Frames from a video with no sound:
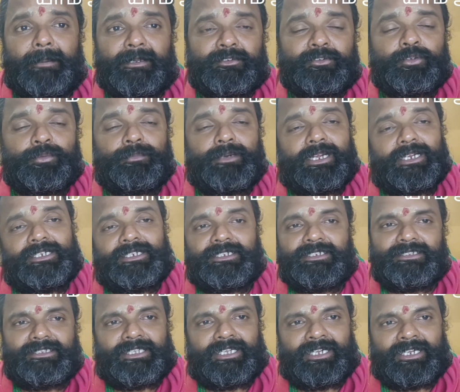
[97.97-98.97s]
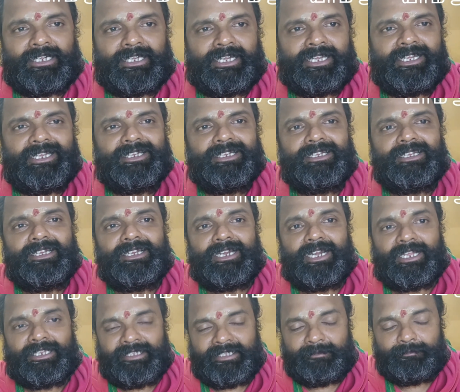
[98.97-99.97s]
பசுமாட்டுக்கு தாங்க
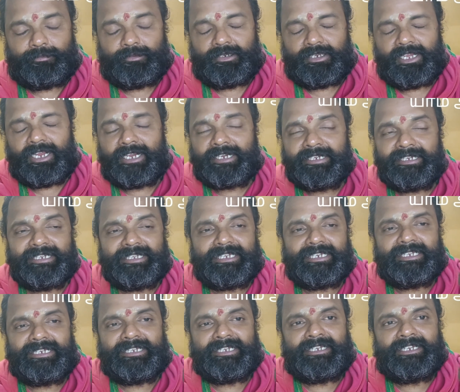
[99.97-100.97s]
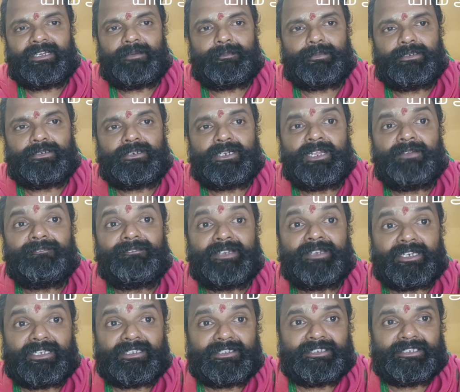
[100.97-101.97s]
அதே போல் அன்னைக்கு நீங்கள் என்ன பண்ணணும்னா
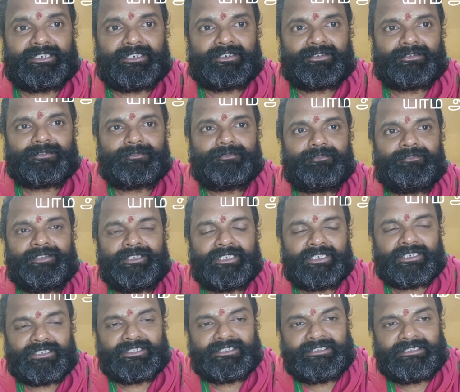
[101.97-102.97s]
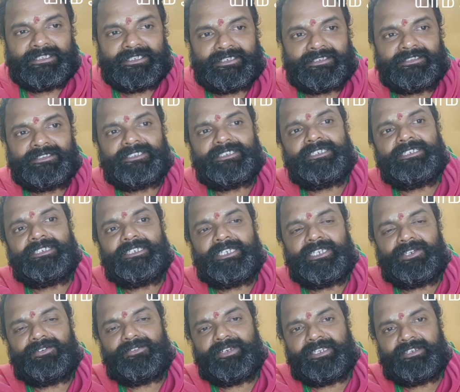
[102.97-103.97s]
விரதம் இருக்கணும் விரதம் இருந்து
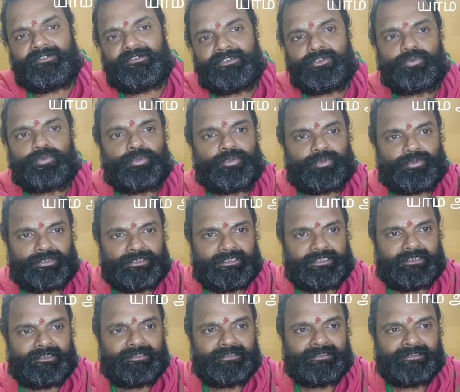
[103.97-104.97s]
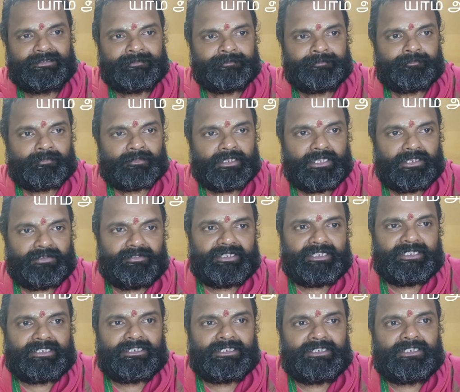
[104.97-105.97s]
ஈவினிங் வந்து கொடுக்கணும் இதை
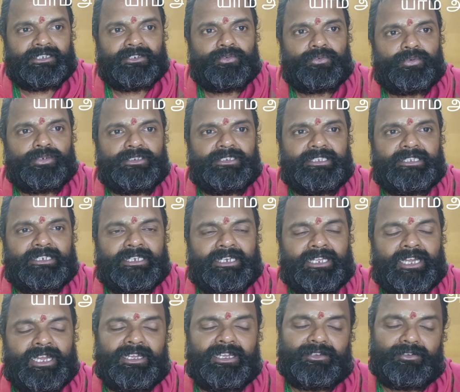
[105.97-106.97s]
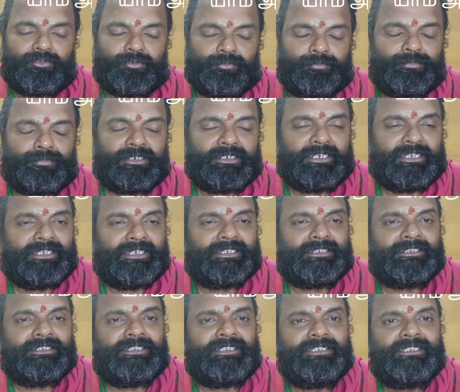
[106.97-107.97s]
ஈவினிங் இதை நீங்கள் கொடுத்தீங்கன்னா ரொம்ப
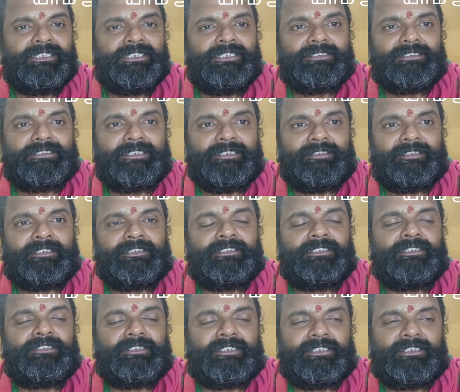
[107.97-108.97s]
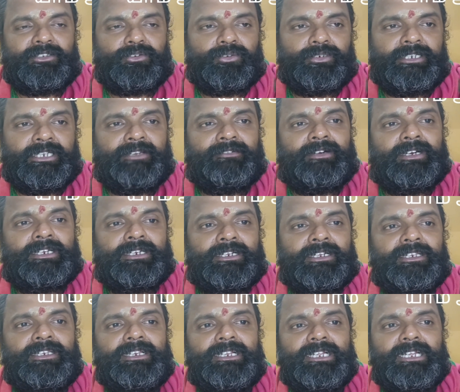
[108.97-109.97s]
நல்லது இதை செய்து செய்து கொண்டே
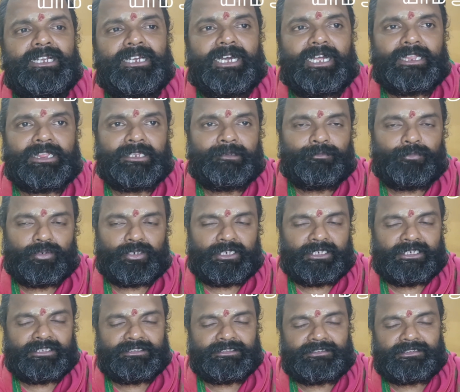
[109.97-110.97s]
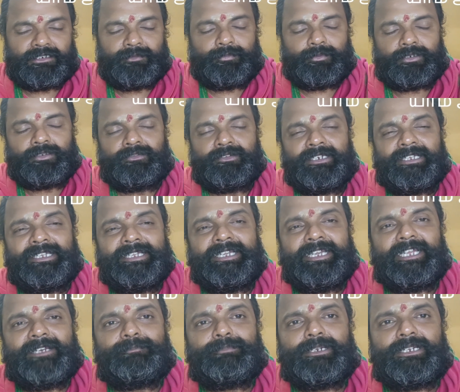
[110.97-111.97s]
வாருங்கள் அந்த மூலா நட்சத்திரத்தில் பிறந்தவங்களுக்கு
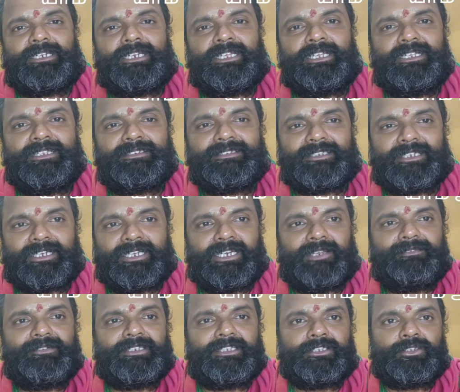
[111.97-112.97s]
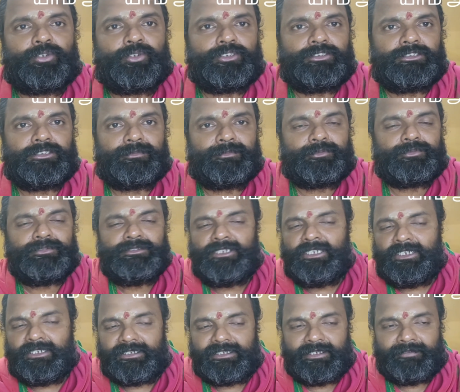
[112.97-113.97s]
ஏற்பட்ட சகலவித தோஷமும்
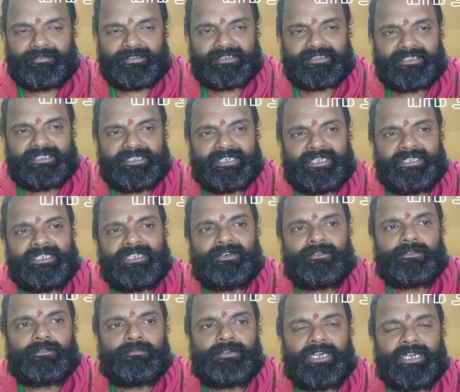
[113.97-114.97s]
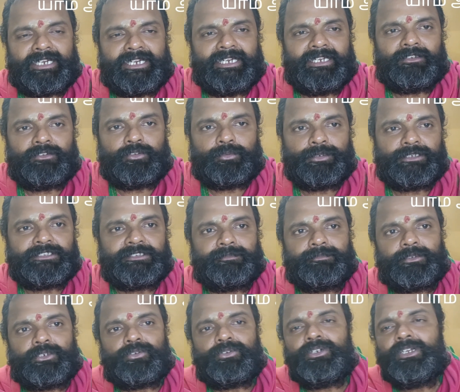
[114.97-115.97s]
நிவர்த்தியாகி அவங்க வாழ்க்கையில்
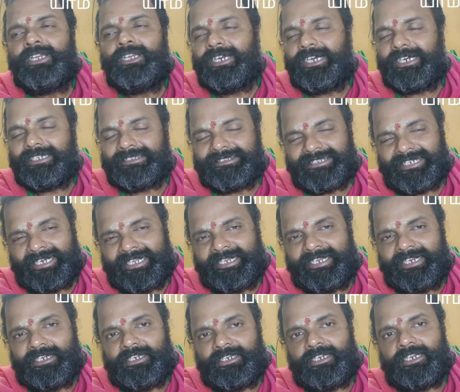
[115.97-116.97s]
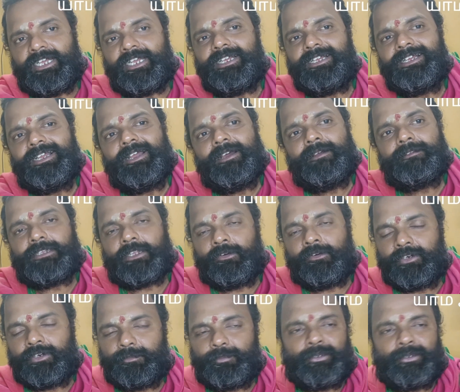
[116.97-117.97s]
சுபிக்ஷம் பெறும் அந்த தடைகள் எல்லாம்
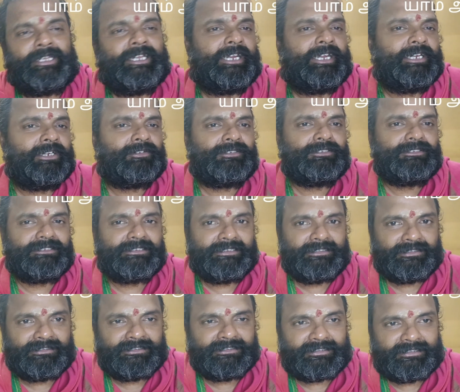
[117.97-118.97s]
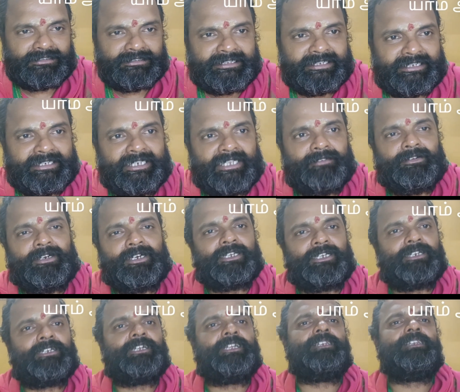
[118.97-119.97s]
தவிடிபுடி ஆகிடும் இதை செஞ்சு செஞ்சுக்கிட்டே
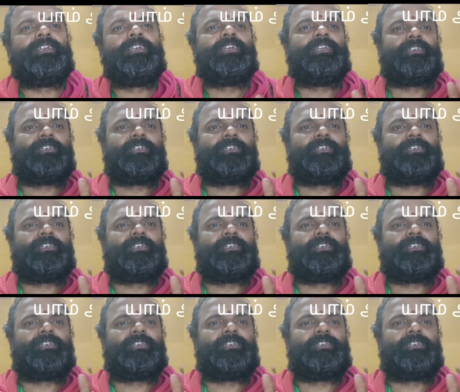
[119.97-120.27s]
வாருங்கள்